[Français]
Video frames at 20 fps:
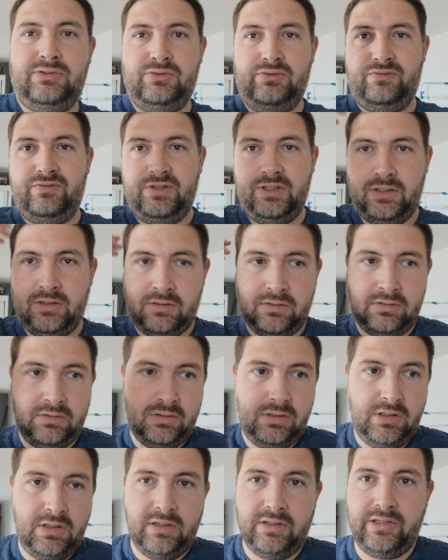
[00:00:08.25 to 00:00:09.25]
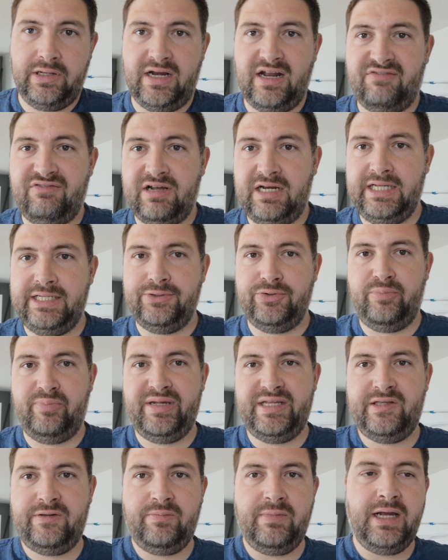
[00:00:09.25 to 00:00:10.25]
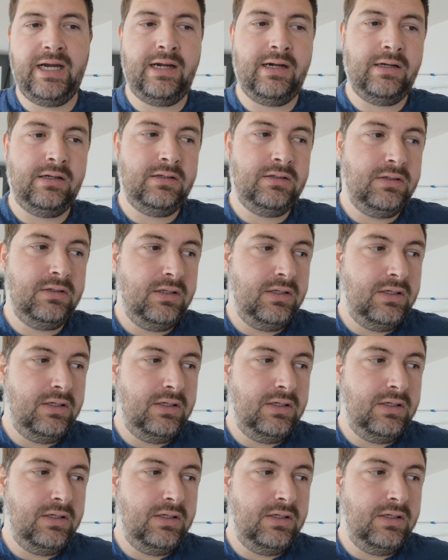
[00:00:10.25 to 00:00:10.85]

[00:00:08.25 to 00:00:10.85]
souvenirs dans la vallée de Bethmal,